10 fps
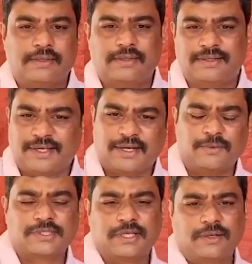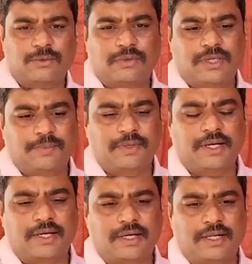అందరికి నమస్కారం రేపు
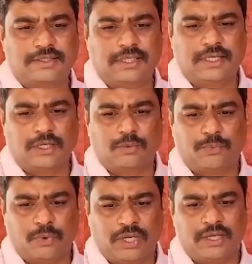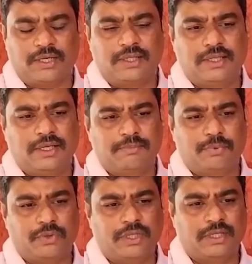కాకినాడ జిల్లాలో పోలింగ్ అనేది
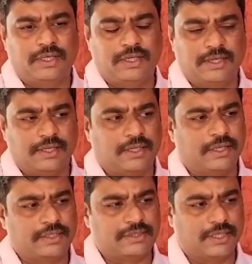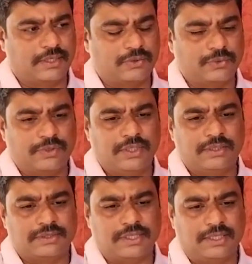పొద్దున్న ఏడు గంటలకి స్టార్ట్ అవుతుంది
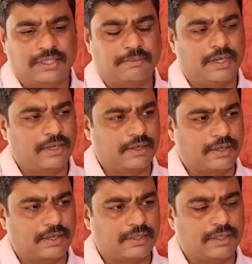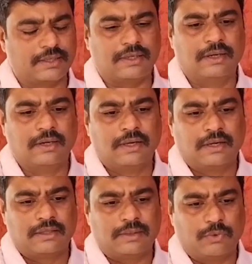సాయంత్రం ఆరు గంటల దాకా
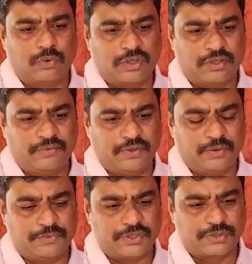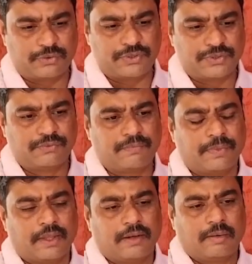తమ ఓటకుని వినియోగం చేసుకోవచ్చు
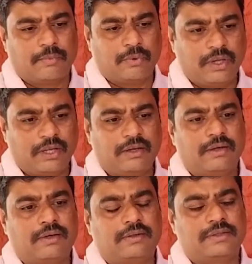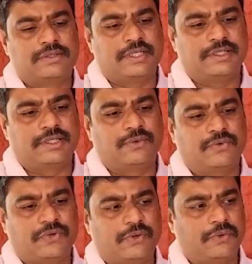పోలింగ్ స్టేషన్కి
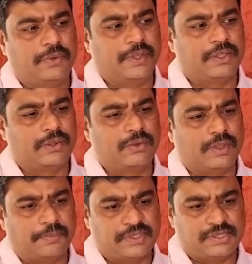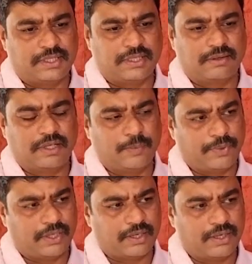వచ్చినటువంటి వ్యక్తులు తప్పనిసరిగా వాళ్ళ
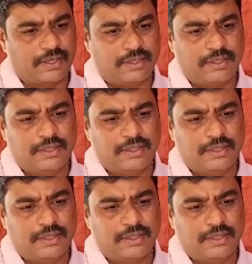ఎపిక్ కార్డు కానీ